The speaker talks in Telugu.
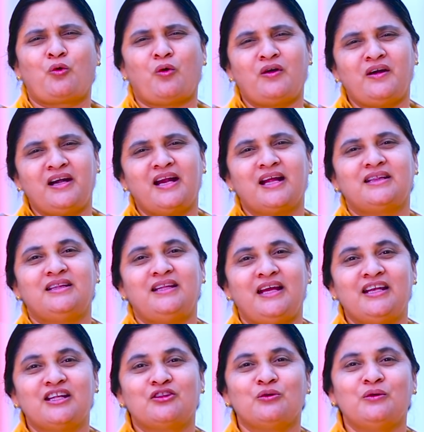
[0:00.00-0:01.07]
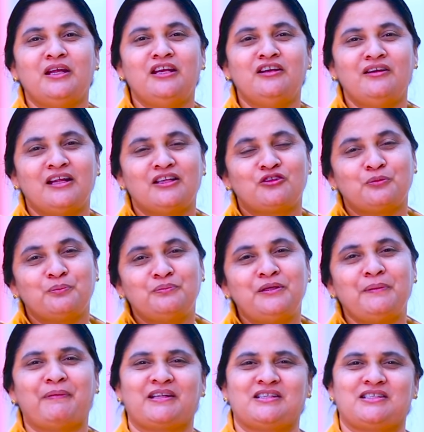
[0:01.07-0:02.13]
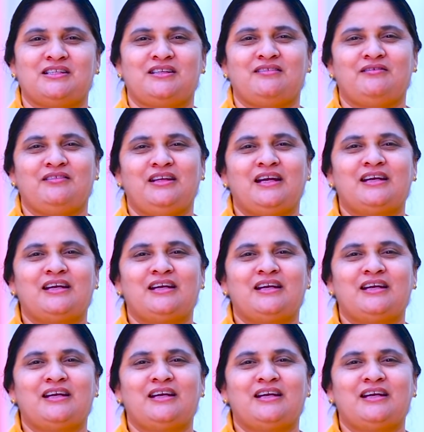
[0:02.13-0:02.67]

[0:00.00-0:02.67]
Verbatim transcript: కొండ తేనెతో నిన్ను నేను తృప్తిపరచదను